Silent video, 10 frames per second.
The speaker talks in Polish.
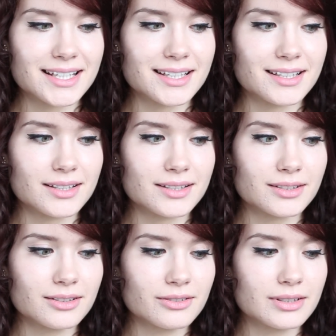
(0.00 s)
Yy,
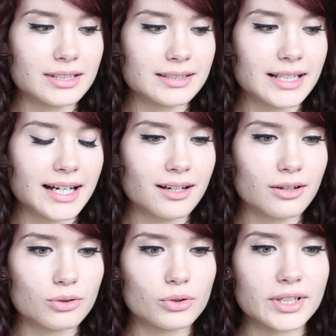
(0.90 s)
no ja
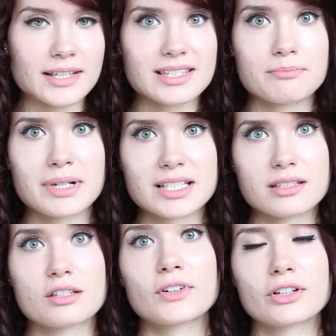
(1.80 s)
ogólnie jestem
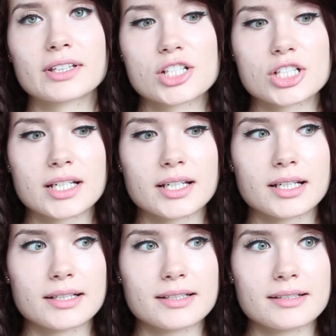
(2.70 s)
bardzo zadowolona, że